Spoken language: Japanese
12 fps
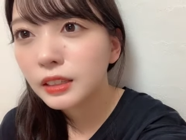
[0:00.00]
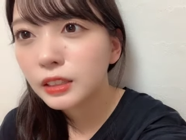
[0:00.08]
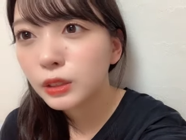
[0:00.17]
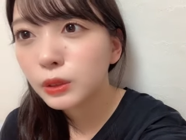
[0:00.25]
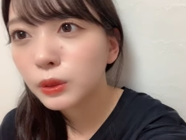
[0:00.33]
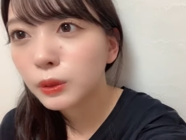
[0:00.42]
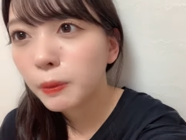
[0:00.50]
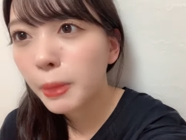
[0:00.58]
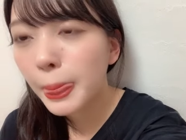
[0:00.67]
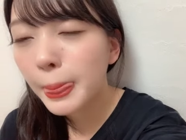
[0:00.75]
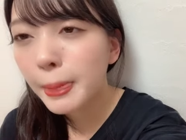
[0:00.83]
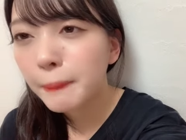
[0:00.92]
そう
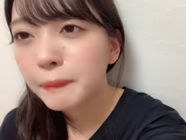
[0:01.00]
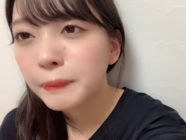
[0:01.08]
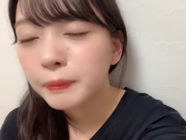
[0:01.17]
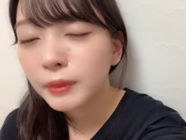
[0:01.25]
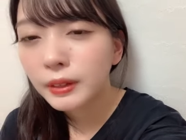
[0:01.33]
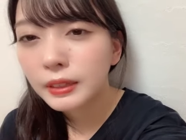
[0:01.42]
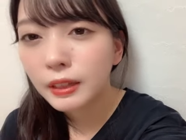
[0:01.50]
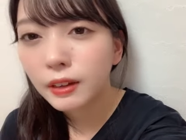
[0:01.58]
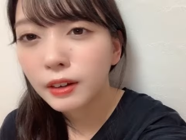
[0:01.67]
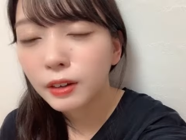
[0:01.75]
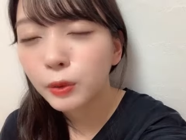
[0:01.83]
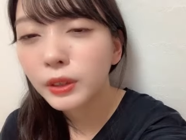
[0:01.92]
だ
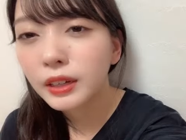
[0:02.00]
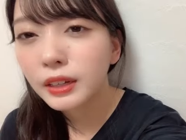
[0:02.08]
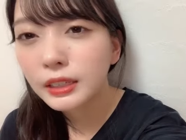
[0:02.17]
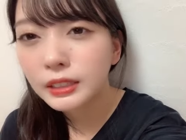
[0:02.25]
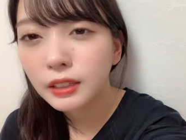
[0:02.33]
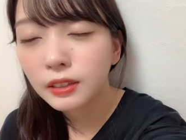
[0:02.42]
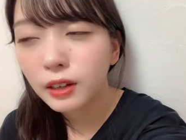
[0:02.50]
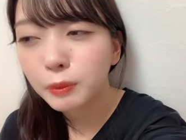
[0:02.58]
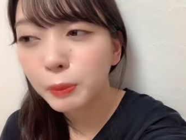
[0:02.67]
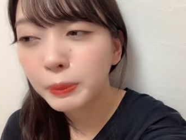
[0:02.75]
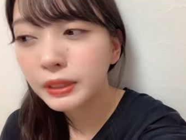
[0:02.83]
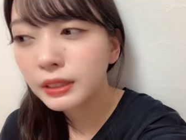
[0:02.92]
からお願いしてたら
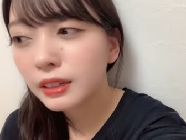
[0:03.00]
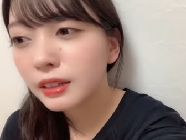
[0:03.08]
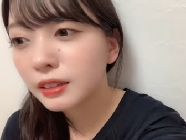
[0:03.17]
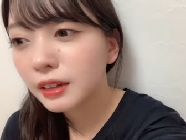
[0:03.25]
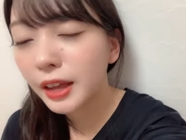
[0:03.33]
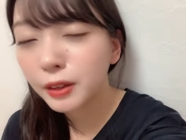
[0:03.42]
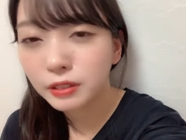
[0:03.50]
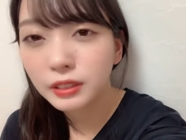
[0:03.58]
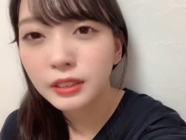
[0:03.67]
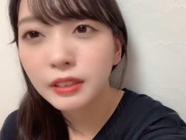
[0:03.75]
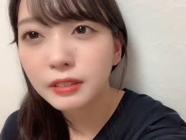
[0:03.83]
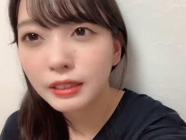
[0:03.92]
もうみんな早く来
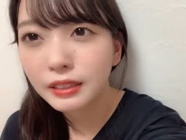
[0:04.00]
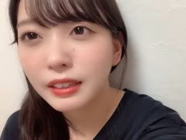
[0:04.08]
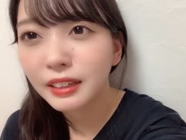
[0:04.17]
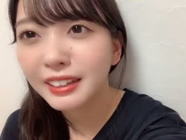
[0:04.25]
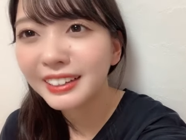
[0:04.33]
てくれて